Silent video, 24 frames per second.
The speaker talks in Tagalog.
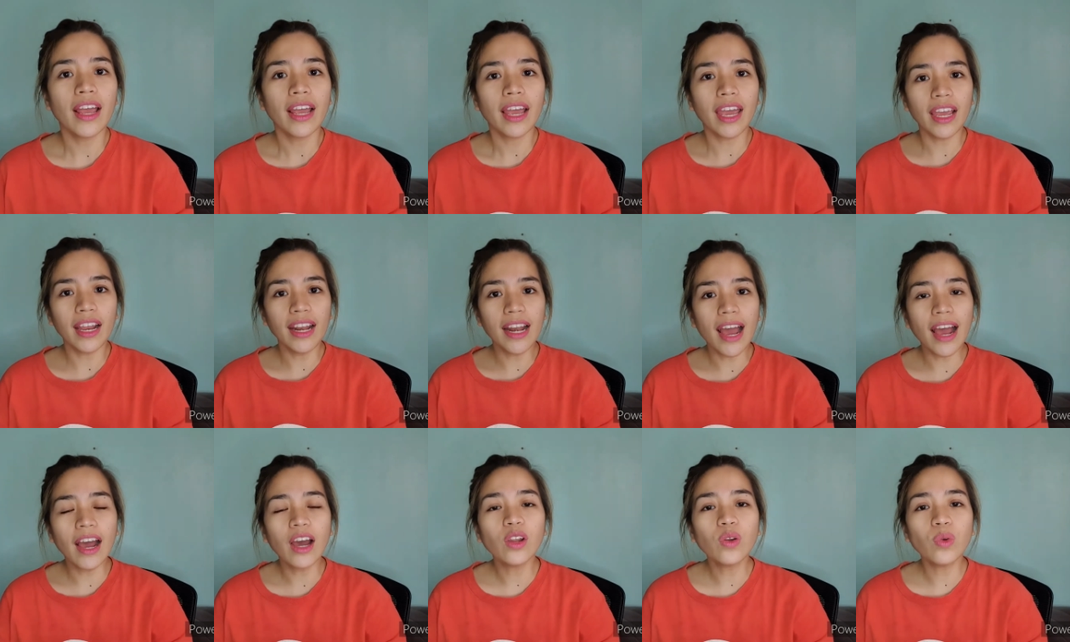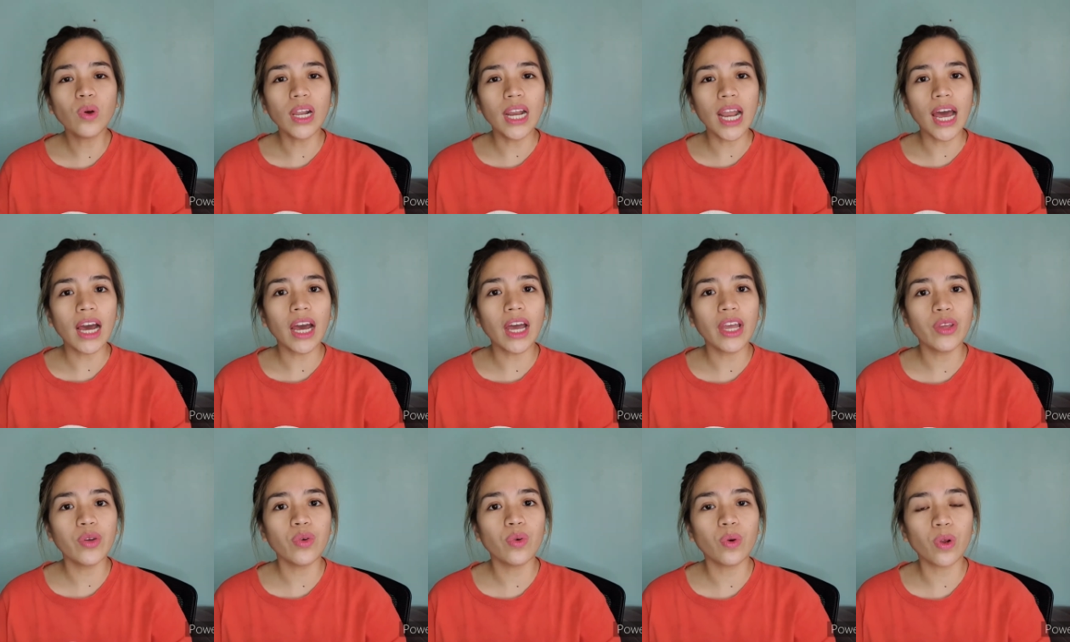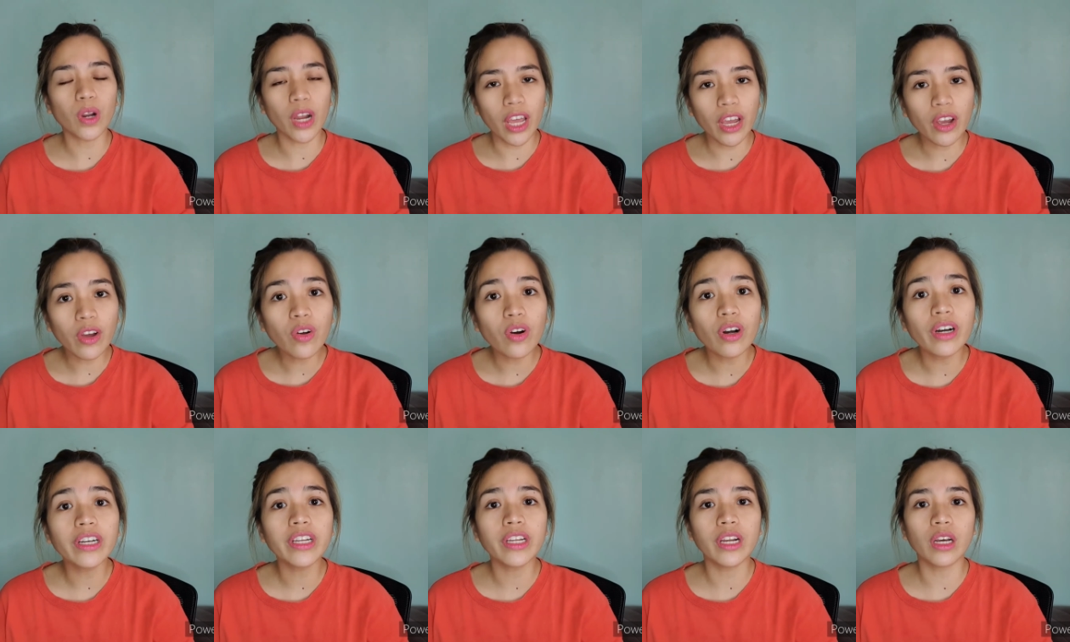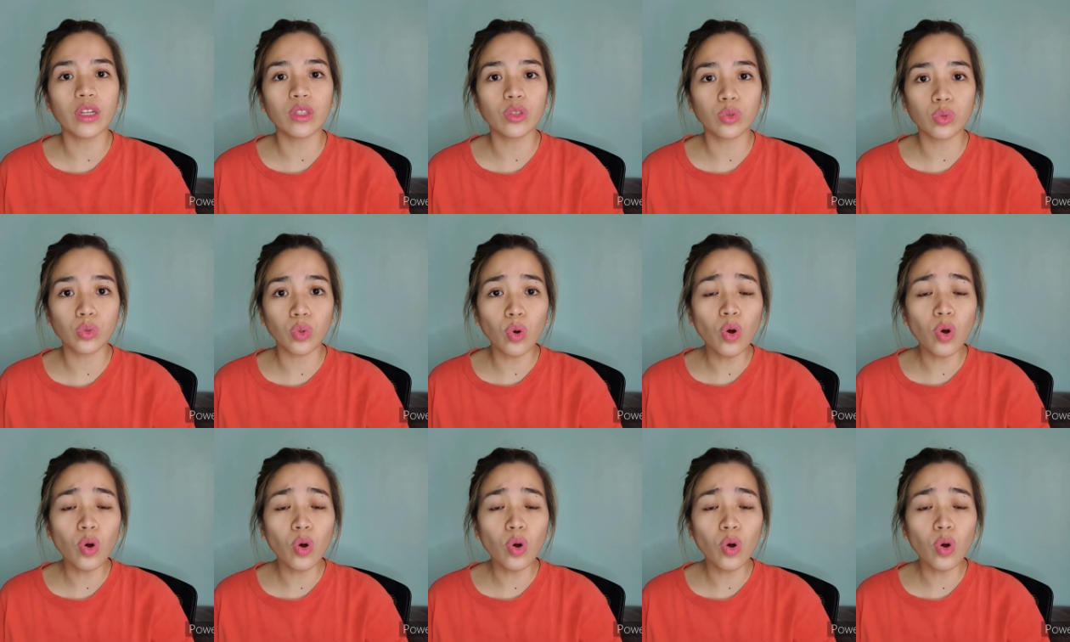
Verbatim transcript: kailangan wala kayong record ng